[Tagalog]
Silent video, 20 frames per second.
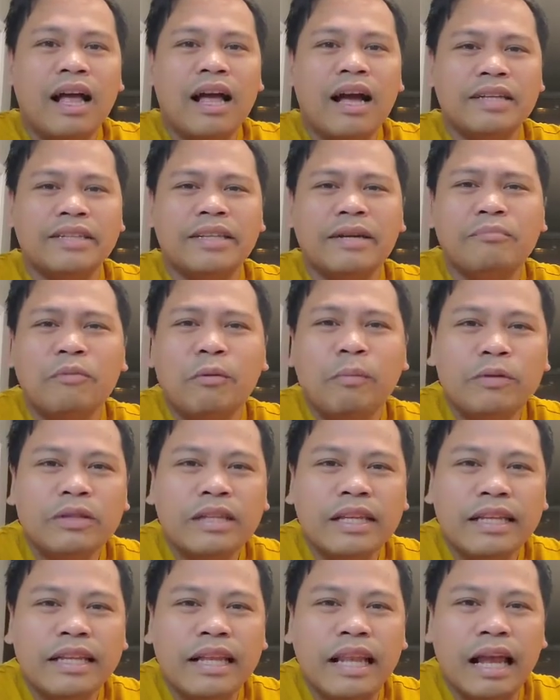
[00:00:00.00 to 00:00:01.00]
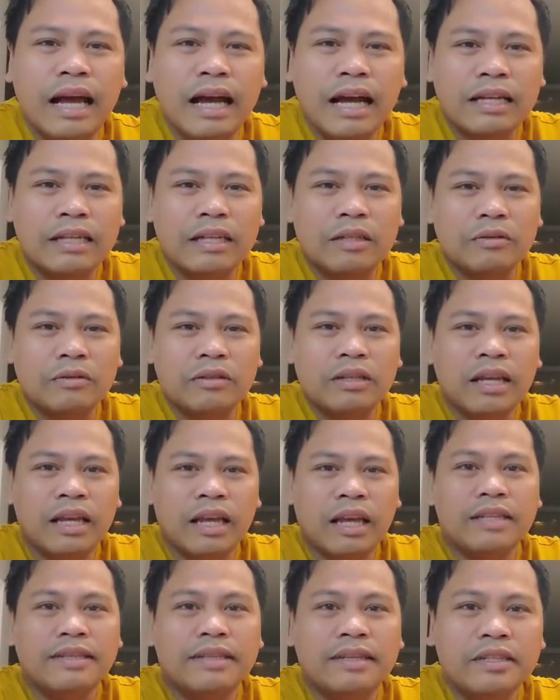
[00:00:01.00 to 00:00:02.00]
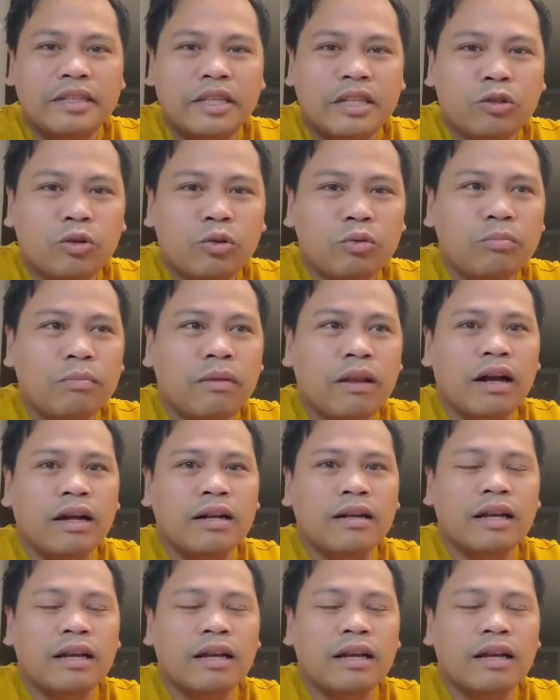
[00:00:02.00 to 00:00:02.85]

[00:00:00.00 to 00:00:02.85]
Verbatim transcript: Kasi ang puputi nila, ganun. E si Jake Dun Vlog,